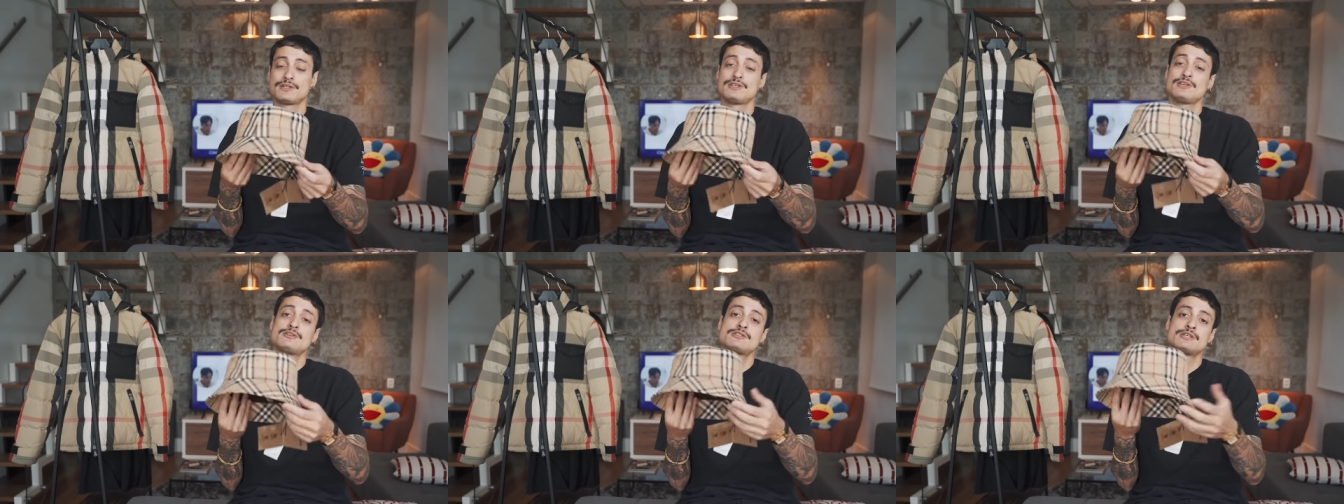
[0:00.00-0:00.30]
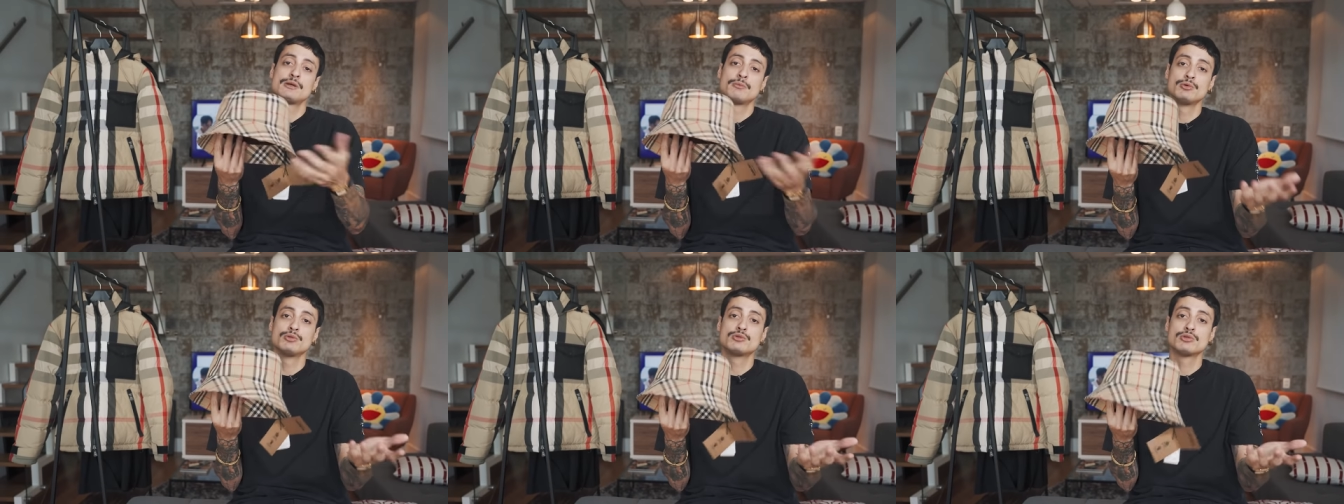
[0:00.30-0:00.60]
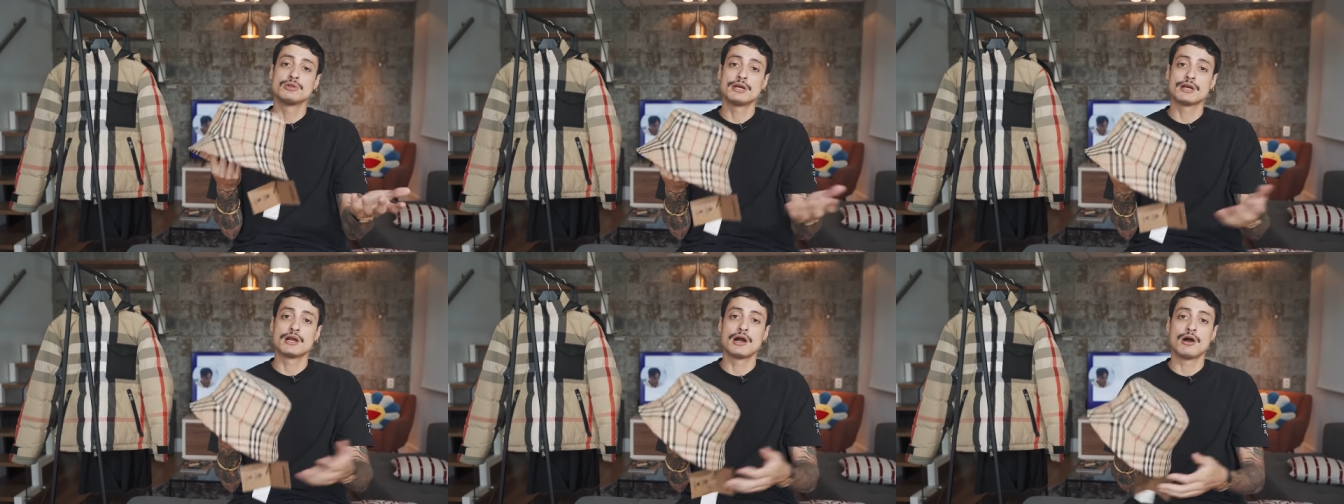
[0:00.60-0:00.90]
isso é muito
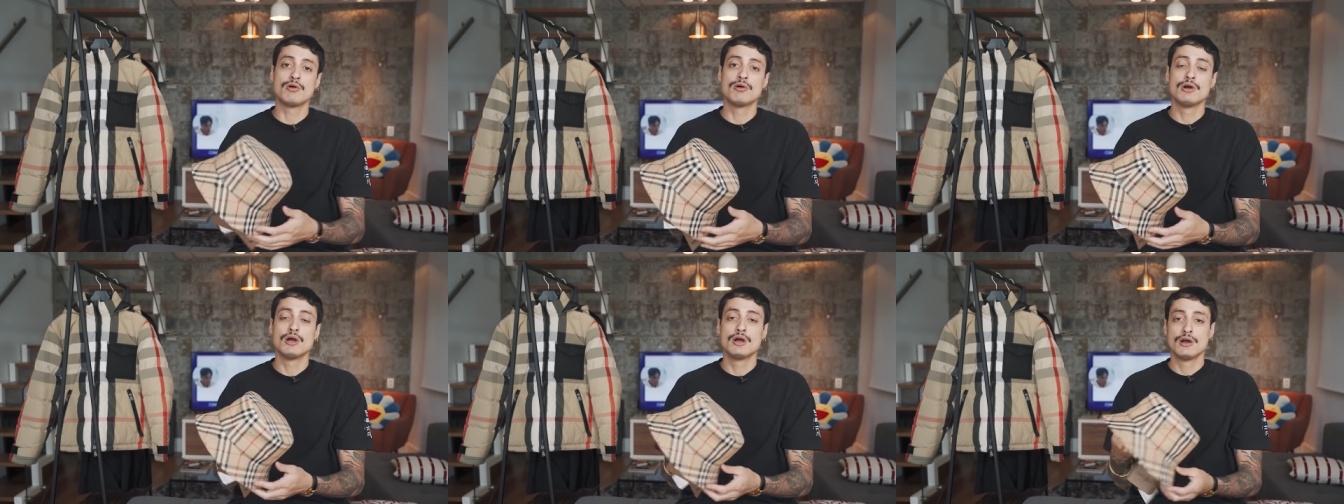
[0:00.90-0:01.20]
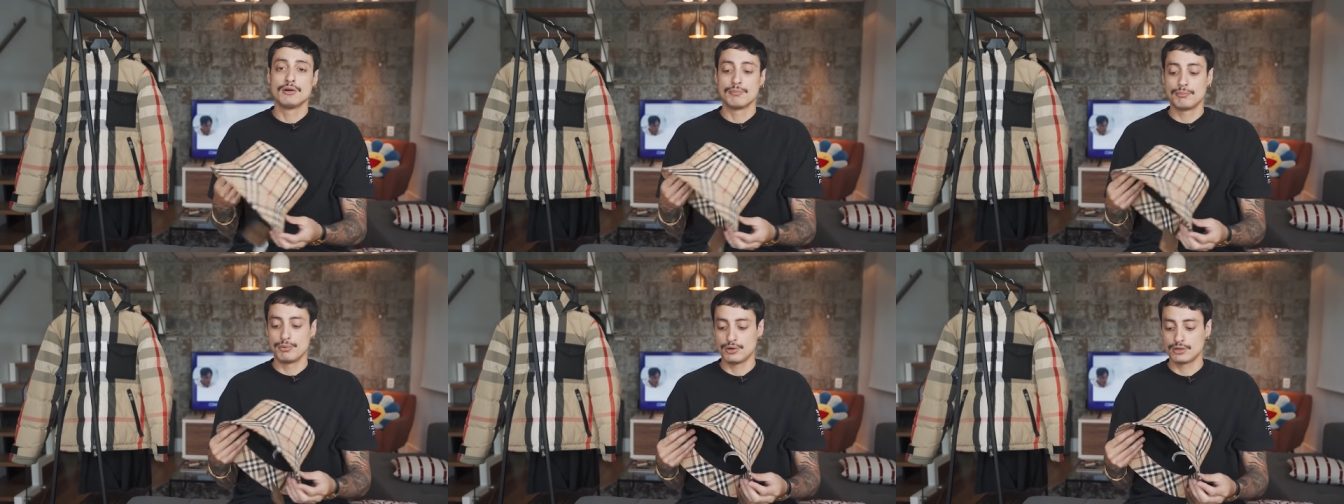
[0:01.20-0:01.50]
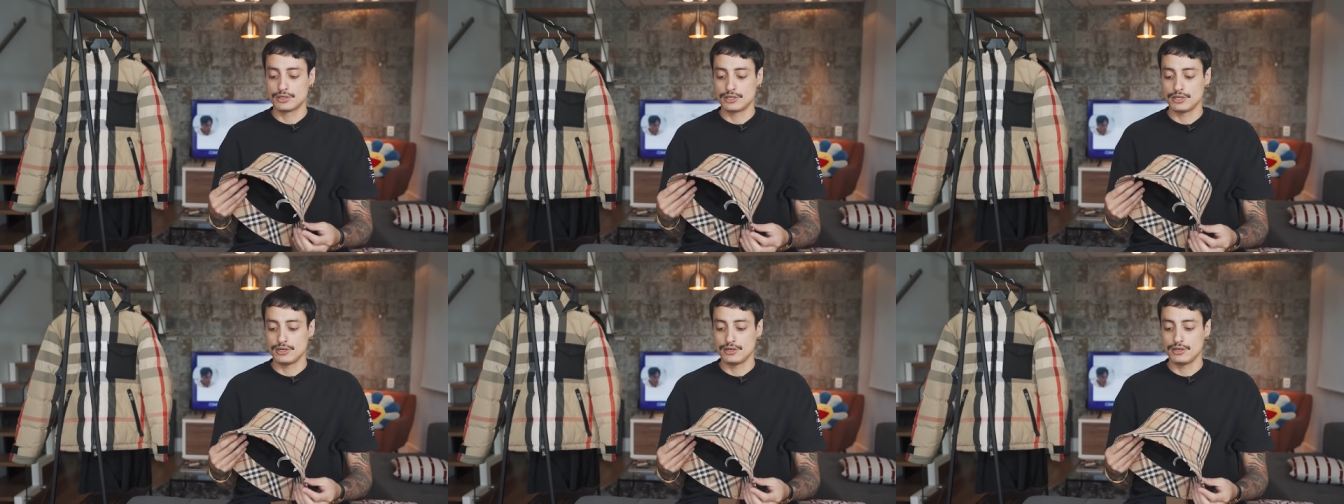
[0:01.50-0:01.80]
legal,
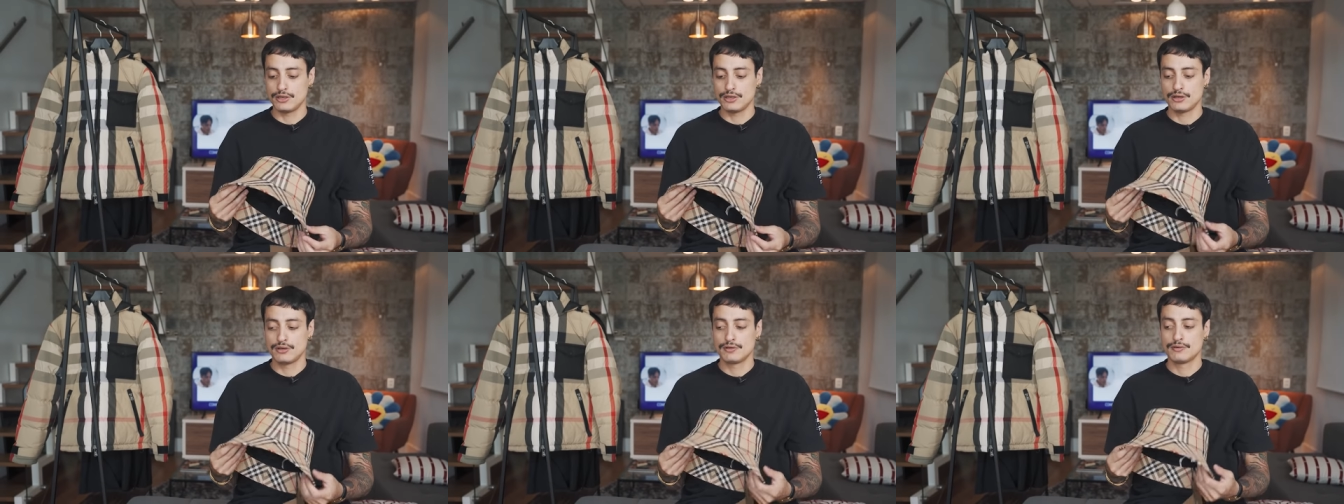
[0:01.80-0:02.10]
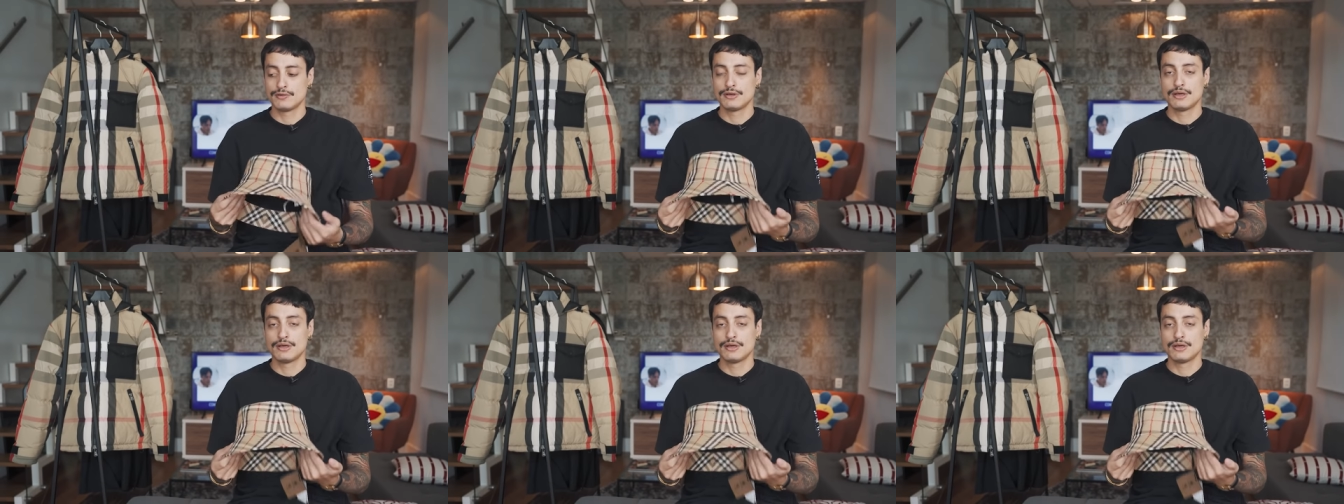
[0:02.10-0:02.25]
porque